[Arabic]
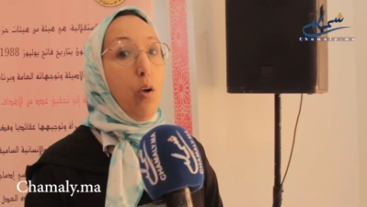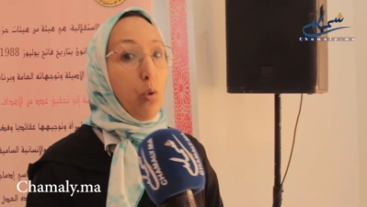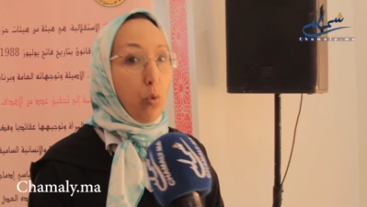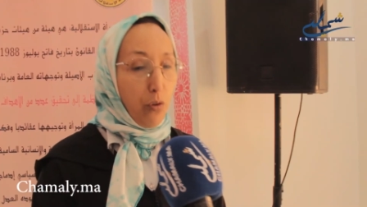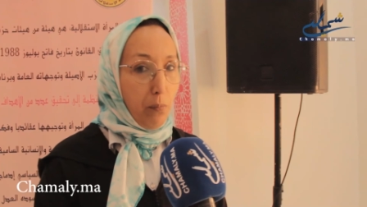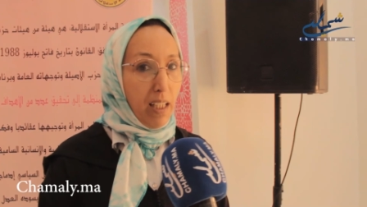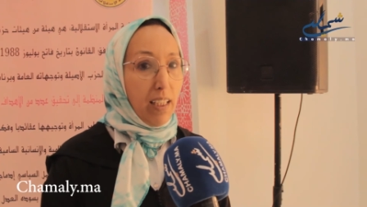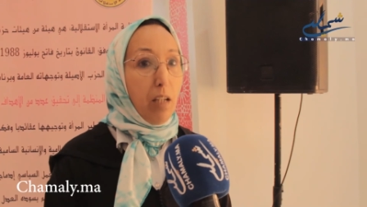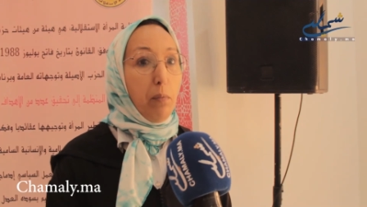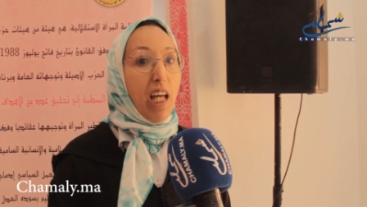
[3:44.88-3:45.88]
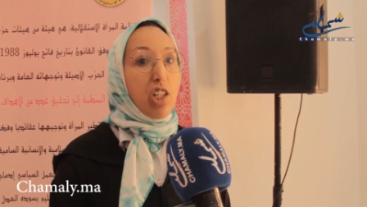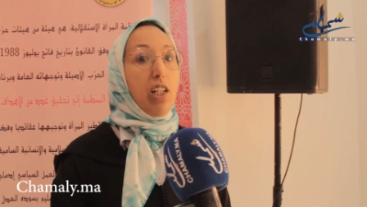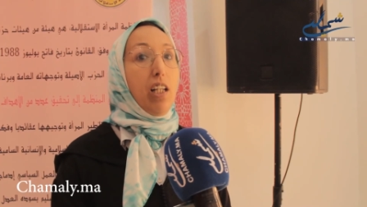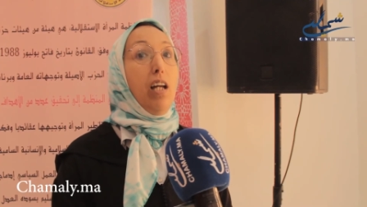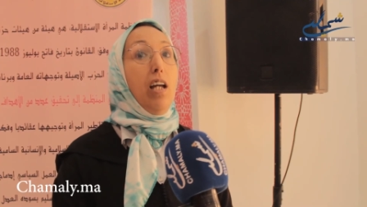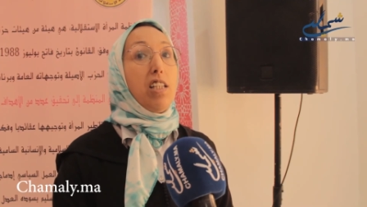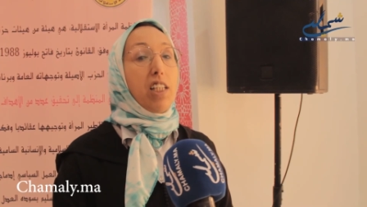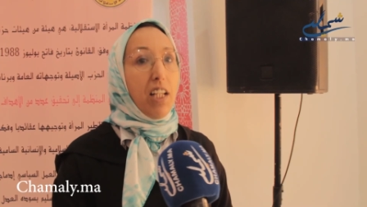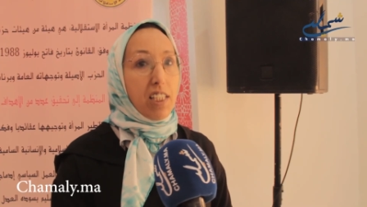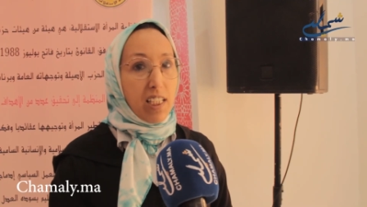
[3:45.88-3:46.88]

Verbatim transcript: حضور في الميدان من اجل تكريس